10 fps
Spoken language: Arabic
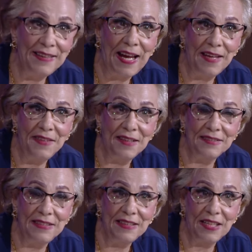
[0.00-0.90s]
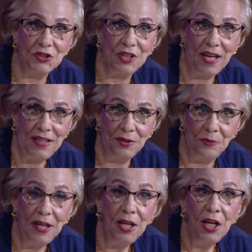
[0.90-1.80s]
دي عندك كتير اشياء
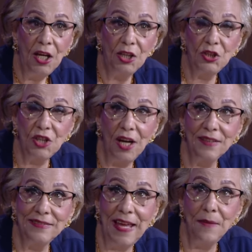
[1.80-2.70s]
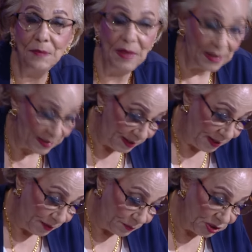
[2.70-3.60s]
حلوه الشهر ده من
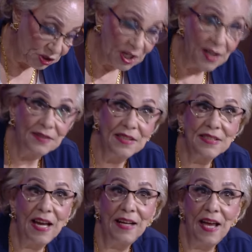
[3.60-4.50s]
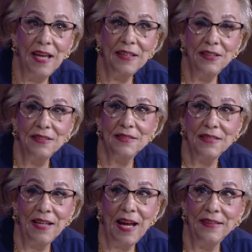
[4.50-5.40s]
من شهر تسعة لآخر
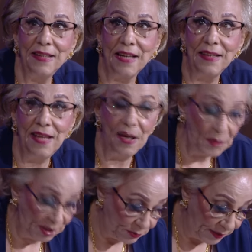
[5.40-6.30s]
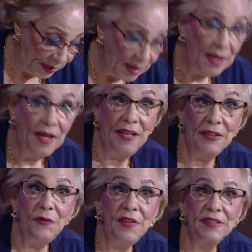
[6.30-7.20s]
السنة عندك أيام حلوة
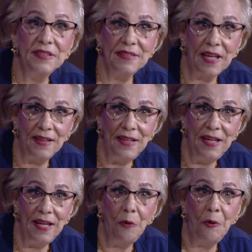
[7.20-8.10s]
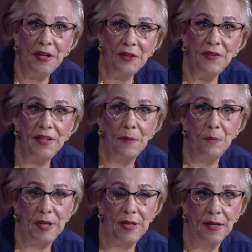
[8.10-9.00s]
عرفي تستغليها وعرفي
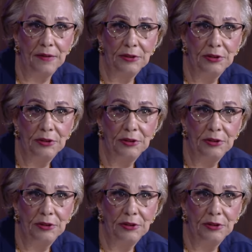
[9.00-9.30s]
نميها